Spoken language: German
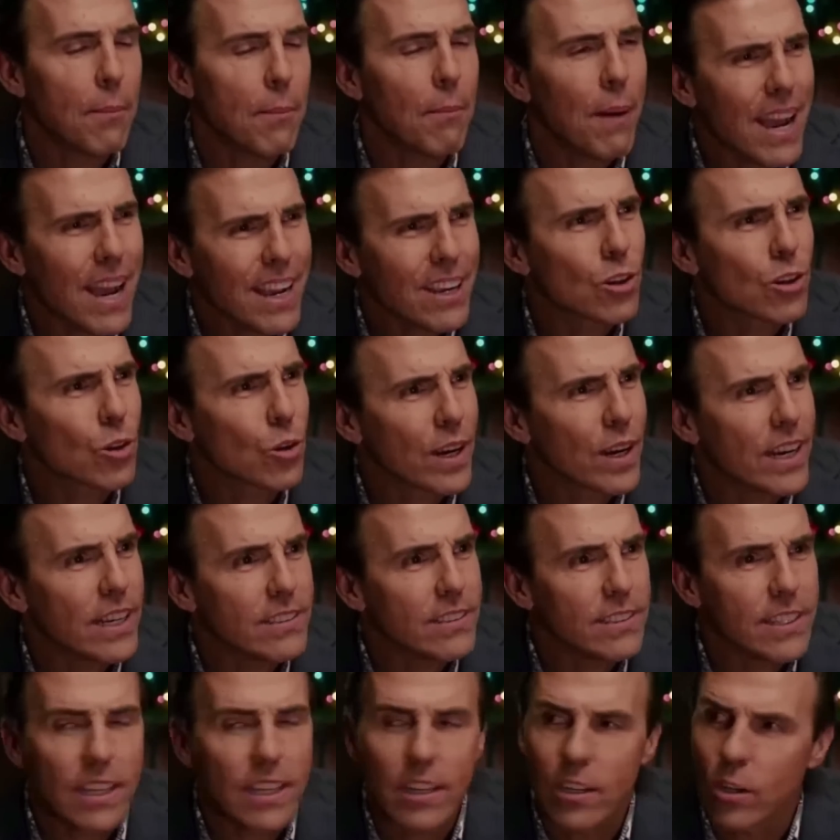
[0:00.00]
Am I
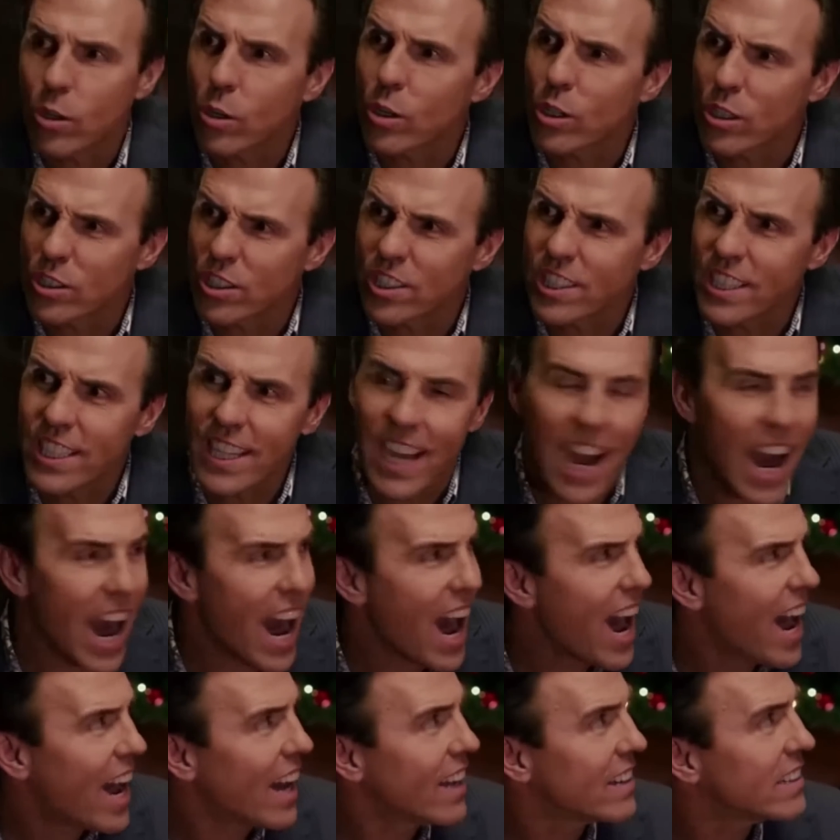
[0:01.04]
crazy or is she
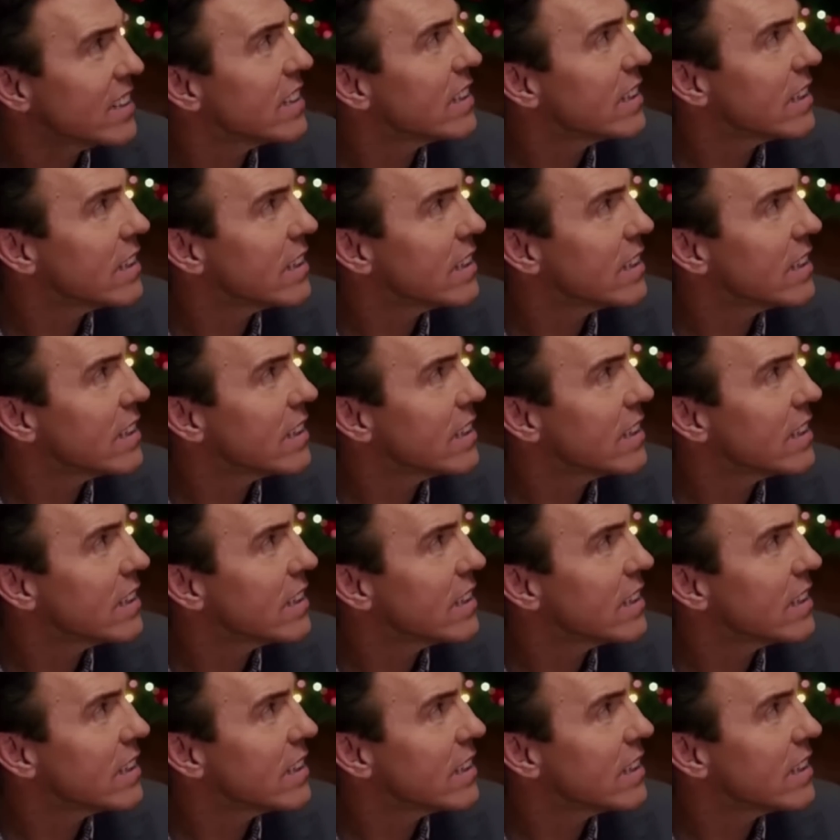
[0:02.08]
hot?